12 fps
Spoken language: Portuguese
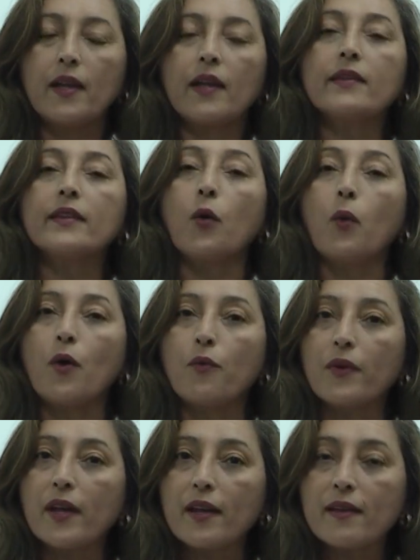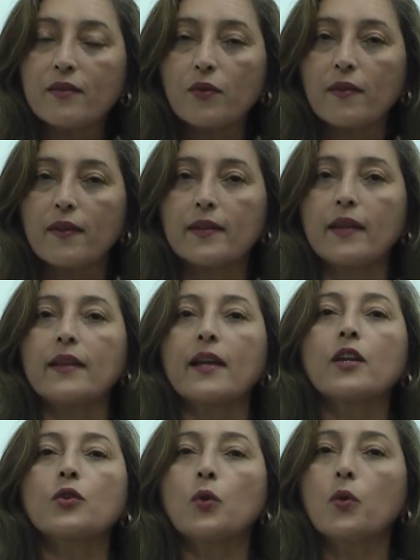Então, uma vez você
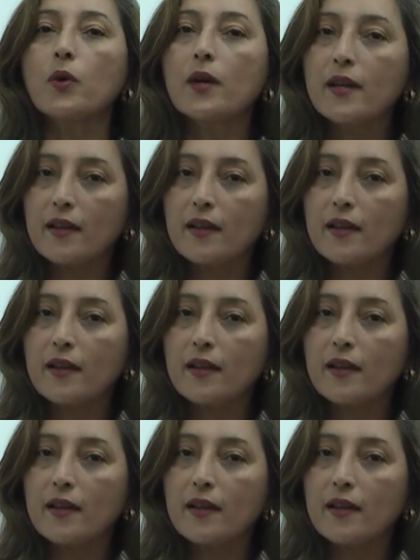detectou